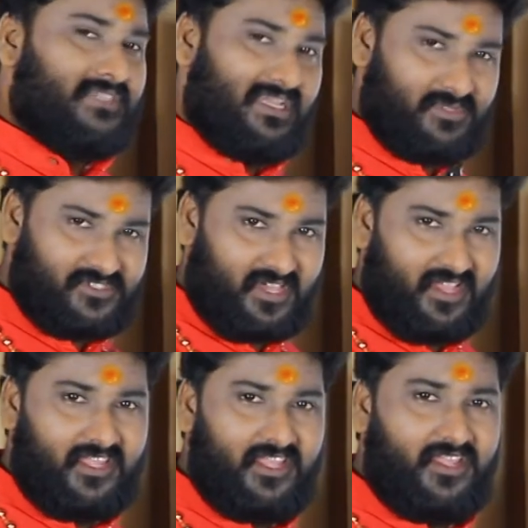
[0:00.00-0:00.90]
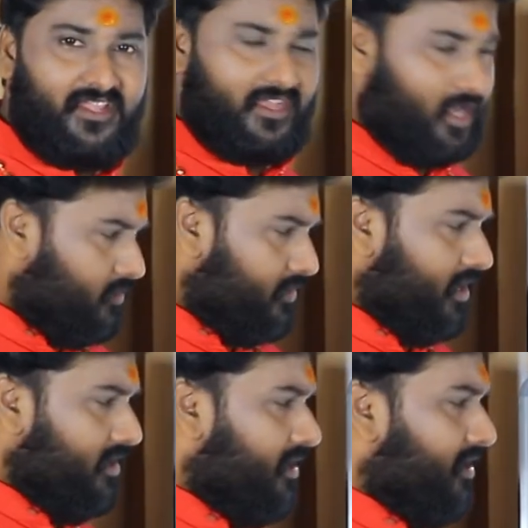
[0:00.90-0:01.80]
చేపిస్తాయి కావున
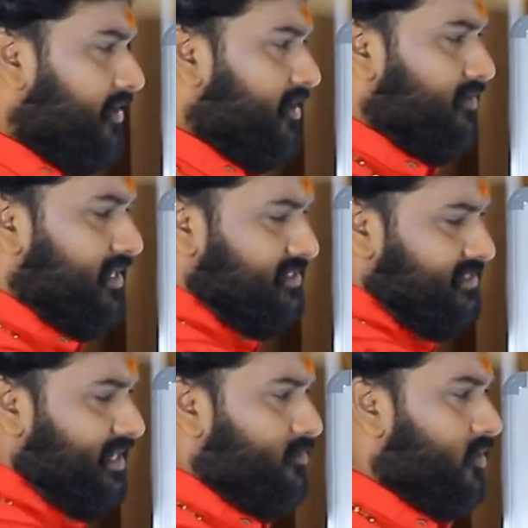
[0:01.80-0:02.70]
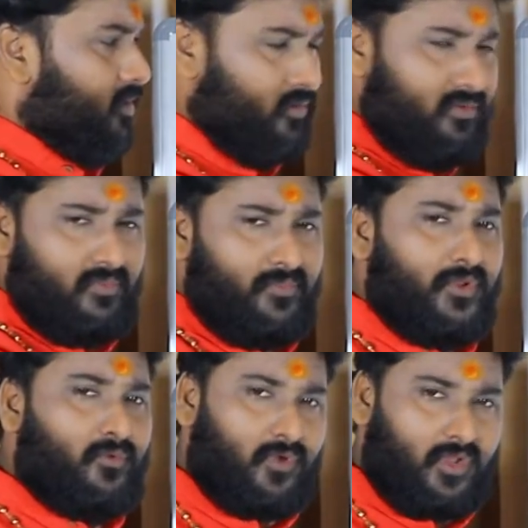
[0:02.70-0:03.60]
ఇటువంటి స్థలములను
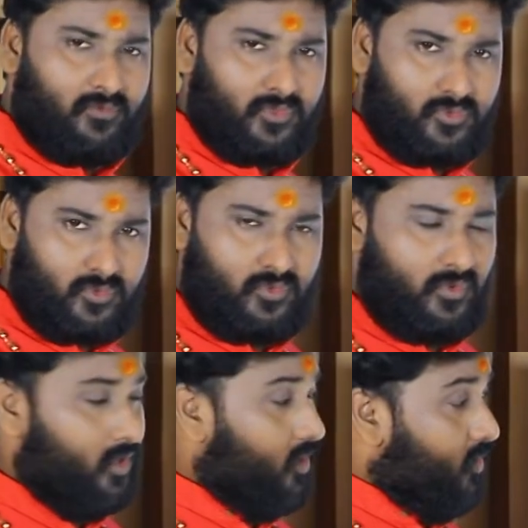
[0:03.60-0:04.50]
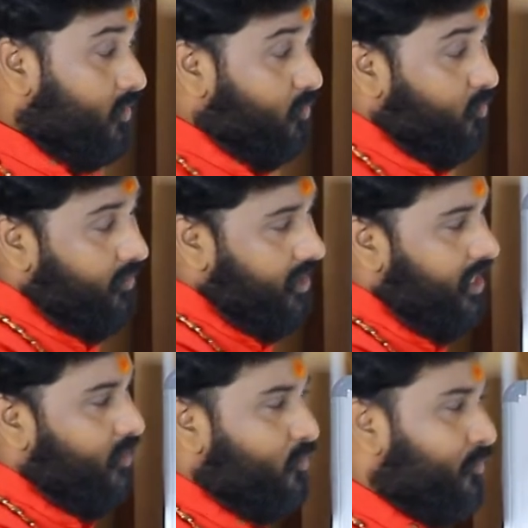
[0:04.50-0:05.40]
మీరు కొనవద్దు కొన్నా
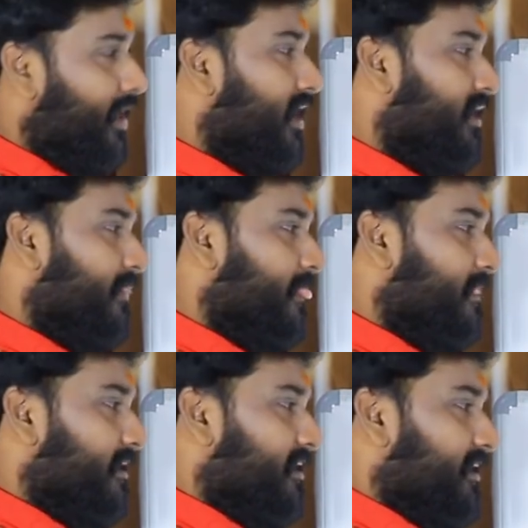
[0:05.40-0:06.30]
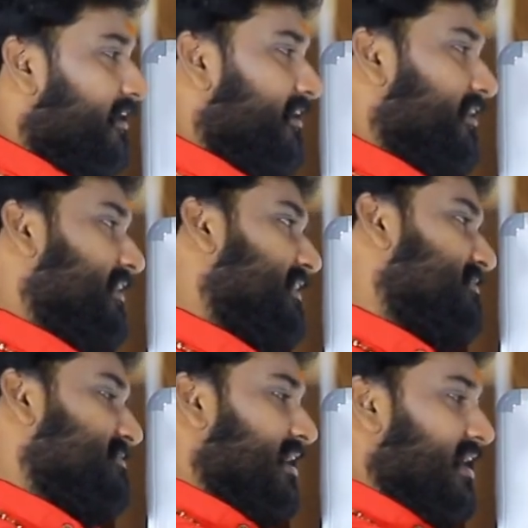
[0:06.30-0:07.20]
కూడా ఈ
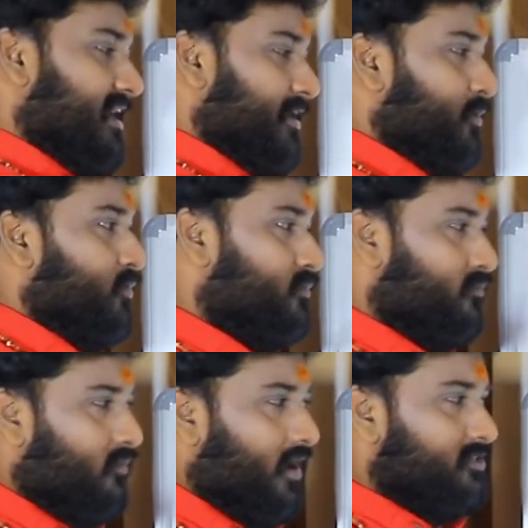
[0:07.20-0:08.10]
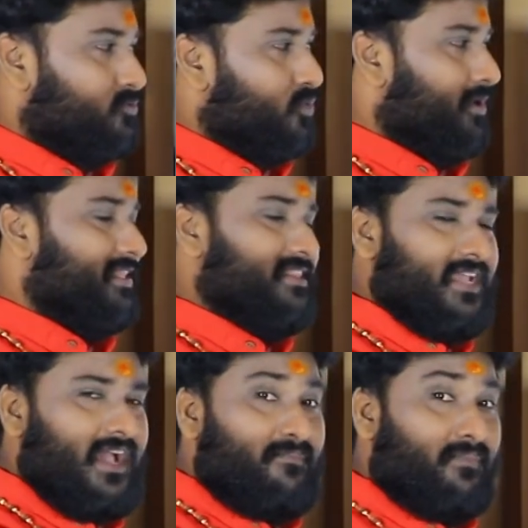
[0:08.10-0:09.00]
స్థలాలను
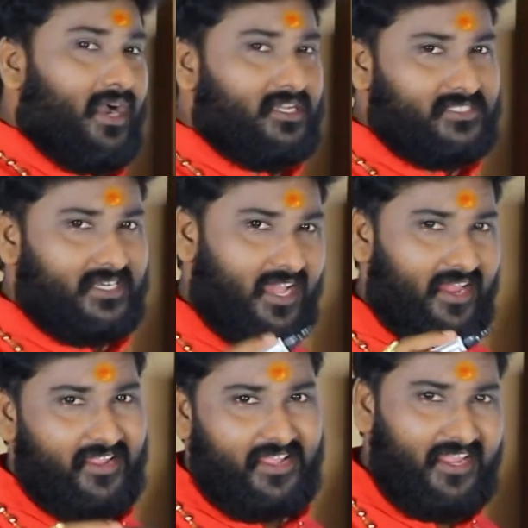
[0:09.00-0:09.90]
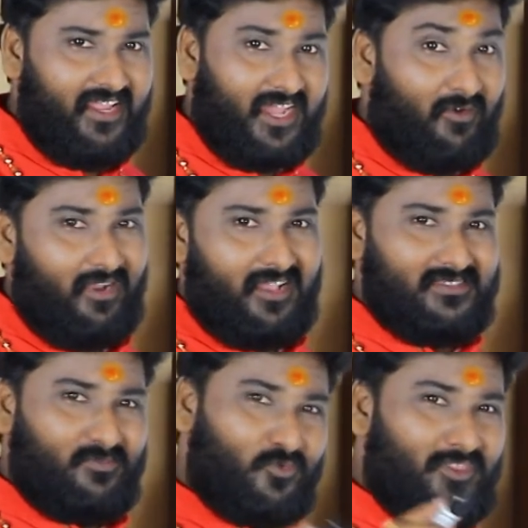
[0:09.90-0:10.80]
వాస్తురీత్యా మార్చడానికి
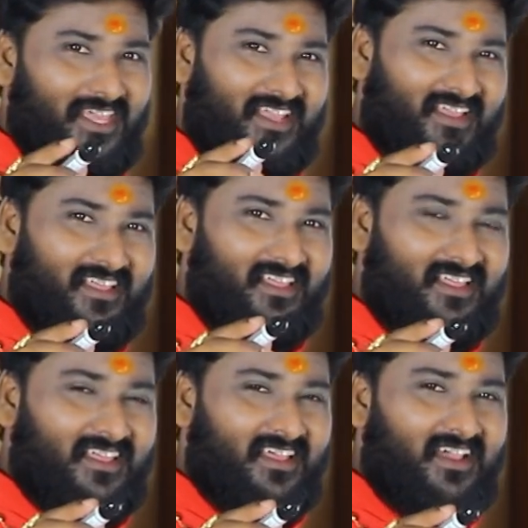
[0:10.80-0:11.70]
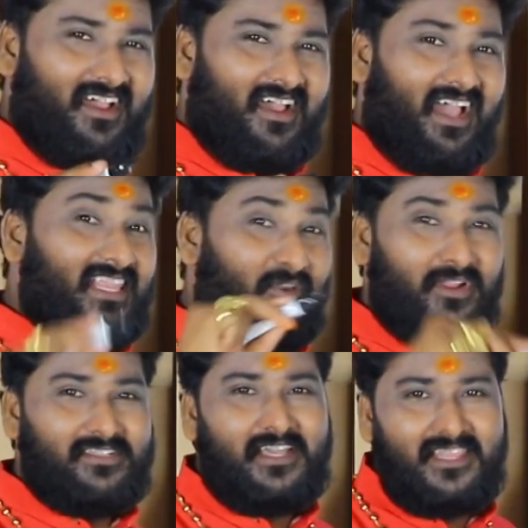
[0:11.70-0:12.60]
అవకాశం ఉంది అది
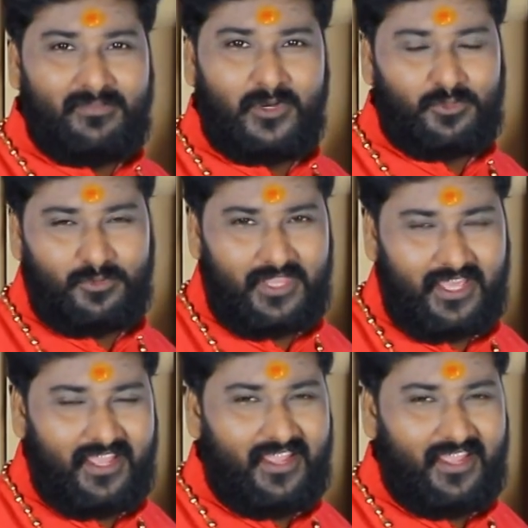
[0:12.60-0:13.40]
ఎవరికి సాధ్యపడుతుంది